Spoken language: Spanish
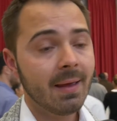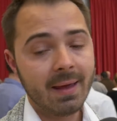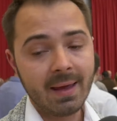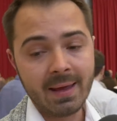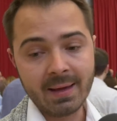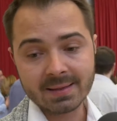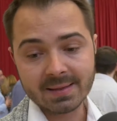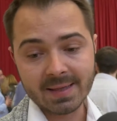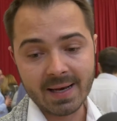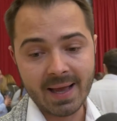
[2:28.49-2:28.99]

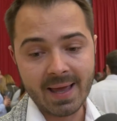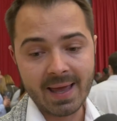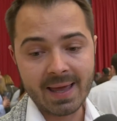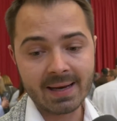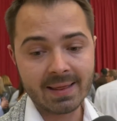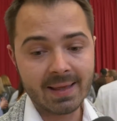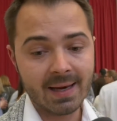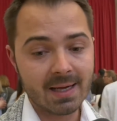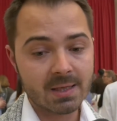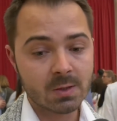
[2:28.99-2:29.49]
Extraer
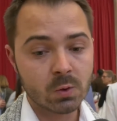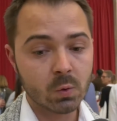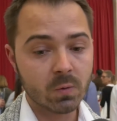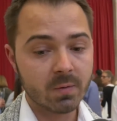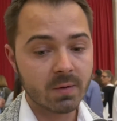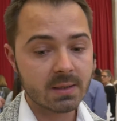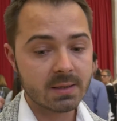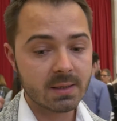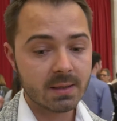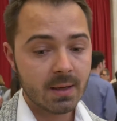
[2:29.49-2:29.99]
de las
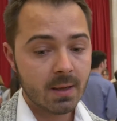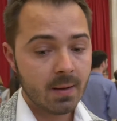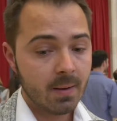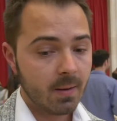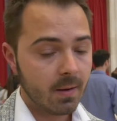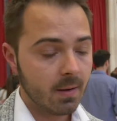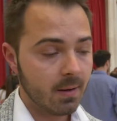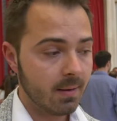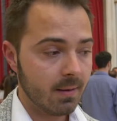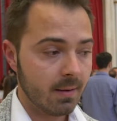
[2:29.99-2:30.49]
uvas
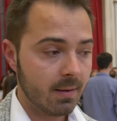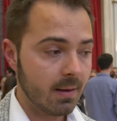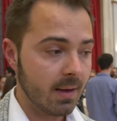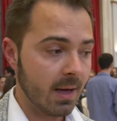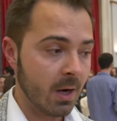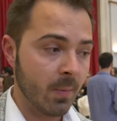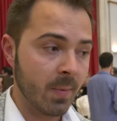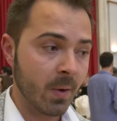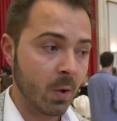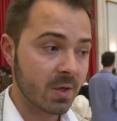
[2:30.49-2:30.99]
eh, a
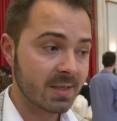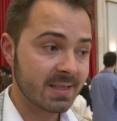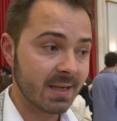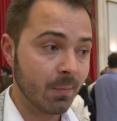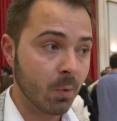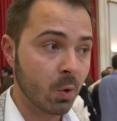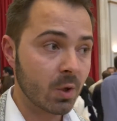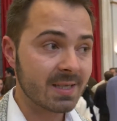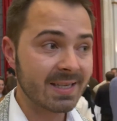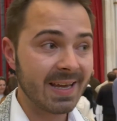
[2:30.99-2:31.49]
lo mejor
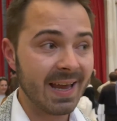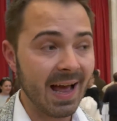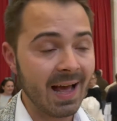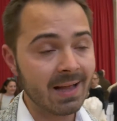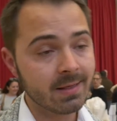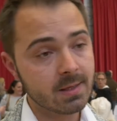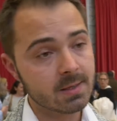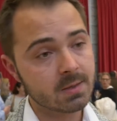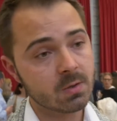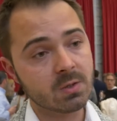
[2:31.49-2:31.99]
sabores que
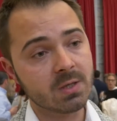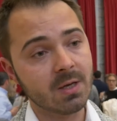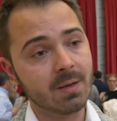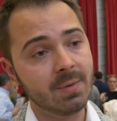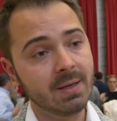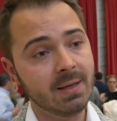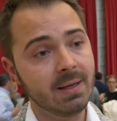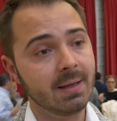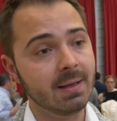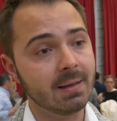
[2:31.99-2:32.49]
antes no
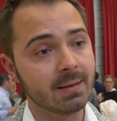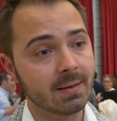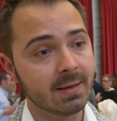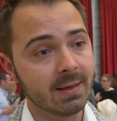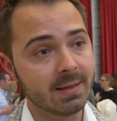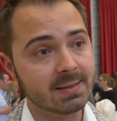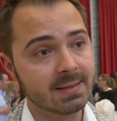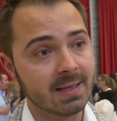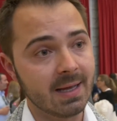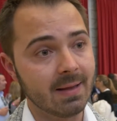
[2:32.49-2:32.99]
sabían que
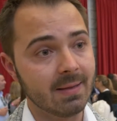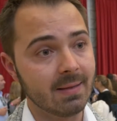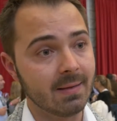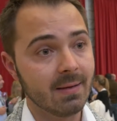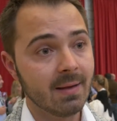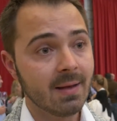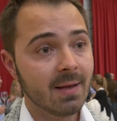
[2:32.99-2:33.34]
están.